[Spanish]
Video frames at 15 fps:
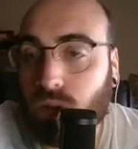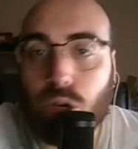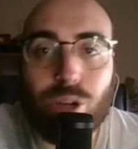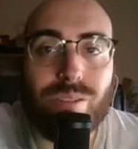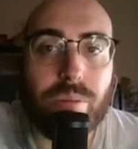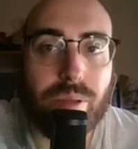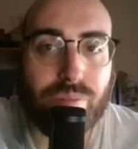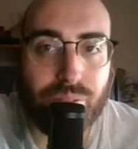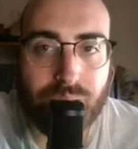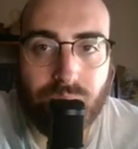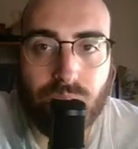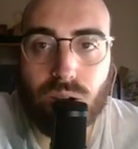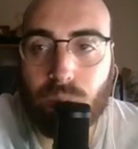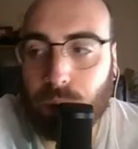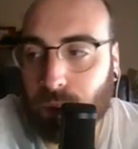No me había
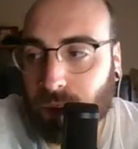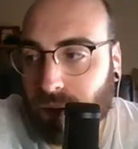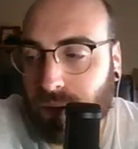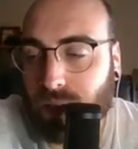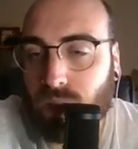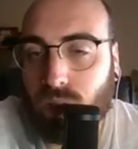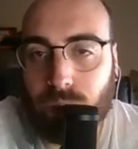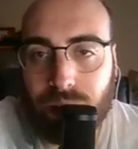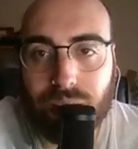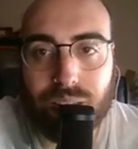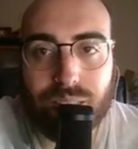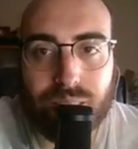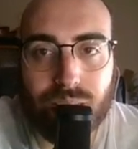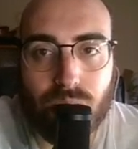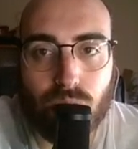fijado la primera vez que lo vi en
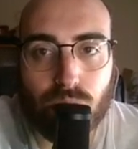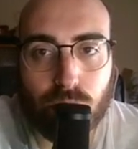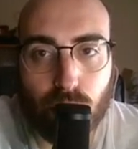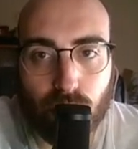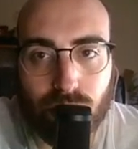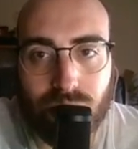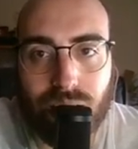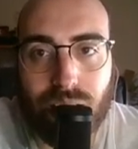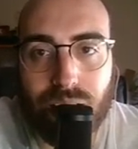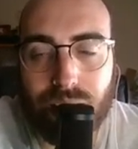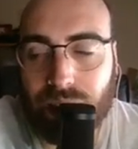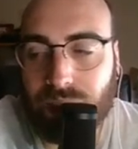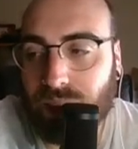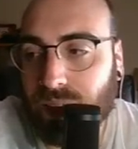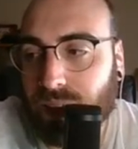que tiene los poros de la
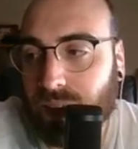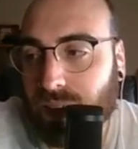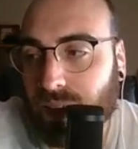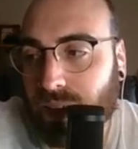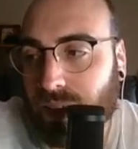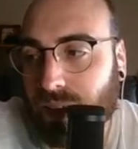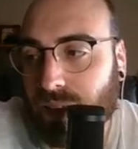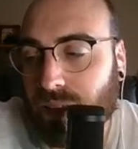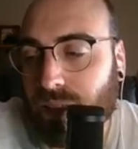nariz de,